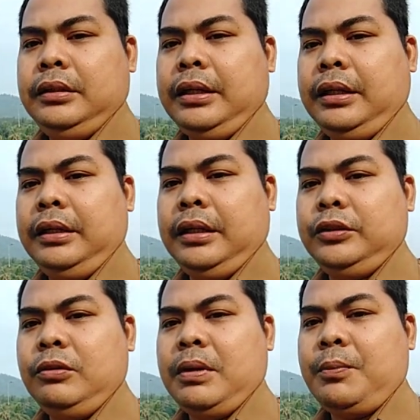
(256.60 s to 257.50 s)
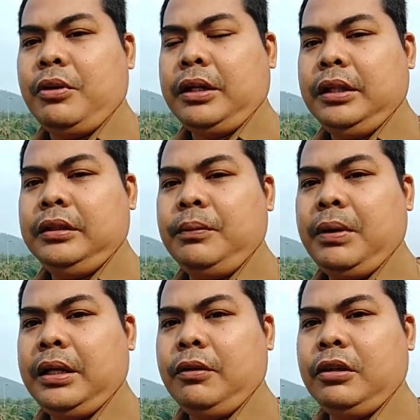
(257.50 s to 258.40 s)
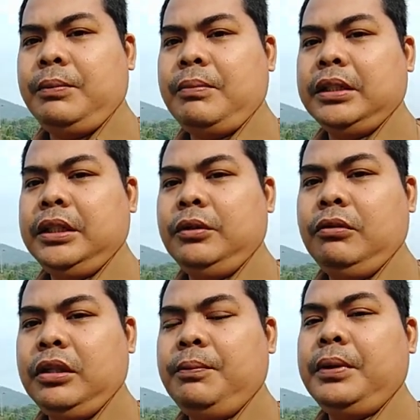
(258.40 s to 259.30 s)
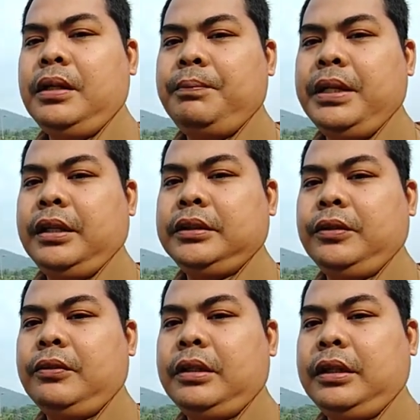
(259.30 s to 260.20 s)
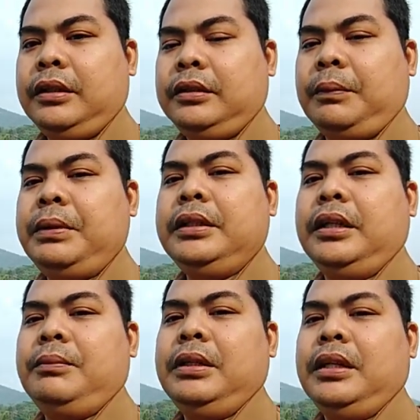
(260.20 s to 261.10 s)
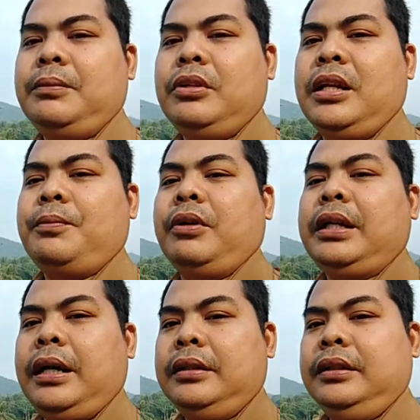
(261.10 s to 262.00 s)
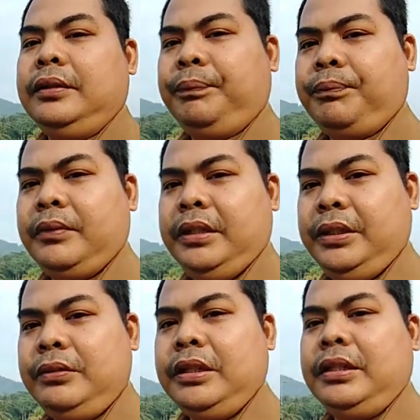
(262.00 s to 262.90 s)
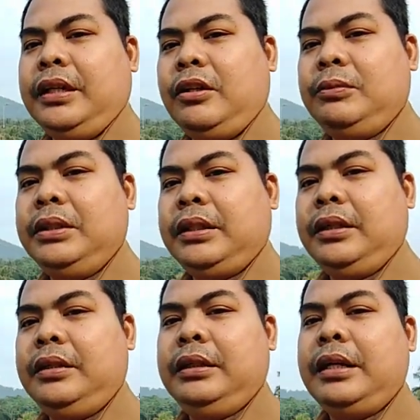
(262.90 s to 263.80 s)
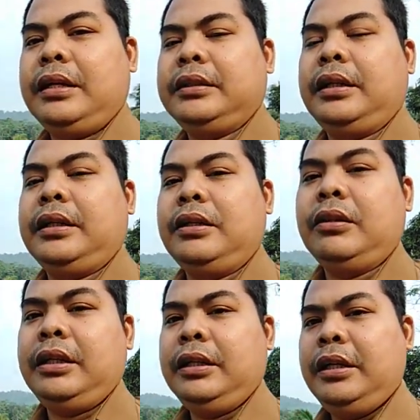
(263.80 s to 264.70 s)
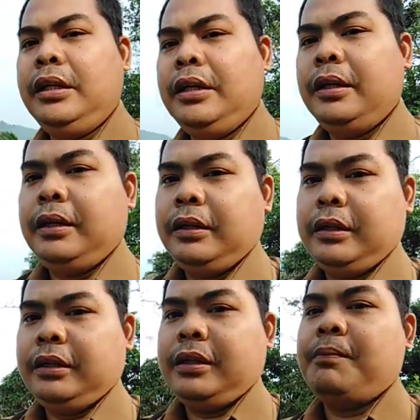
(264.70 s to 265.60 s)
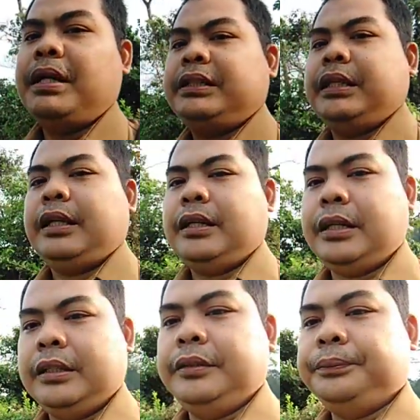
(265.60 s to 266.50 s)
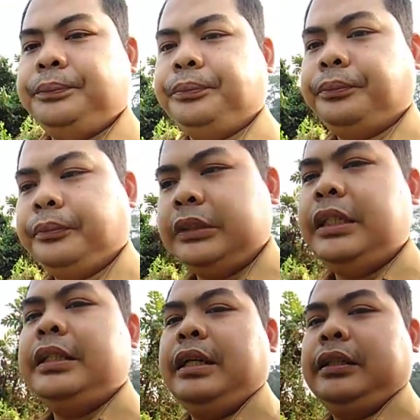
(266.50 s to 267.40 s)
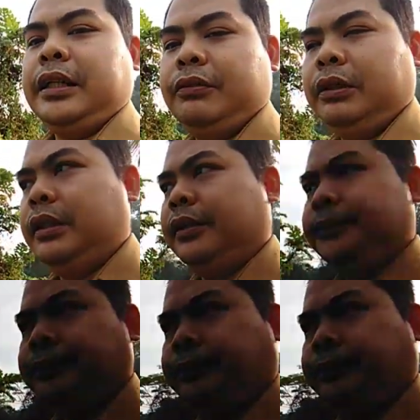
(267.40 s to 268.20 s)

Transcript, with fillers: jangan langsung melaporkan tanpa ada konfirmasi dulu kepada pihak sekolah. Tapi jangan bilang mau dilaporkan itu ya yang harus bisa dilaksanakan oleh eh, masyarakat jadi jangan takut lah